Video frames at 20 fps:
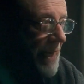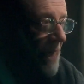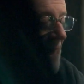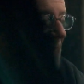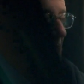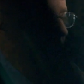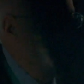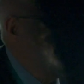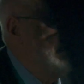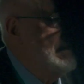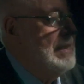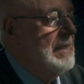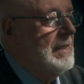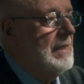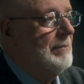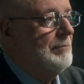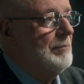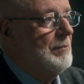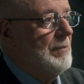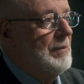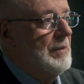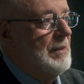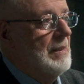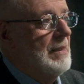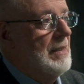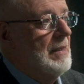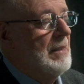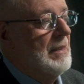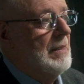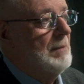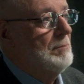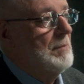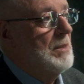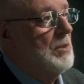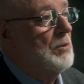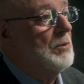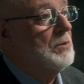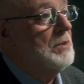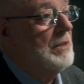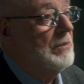En realidad, de
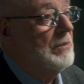mis dos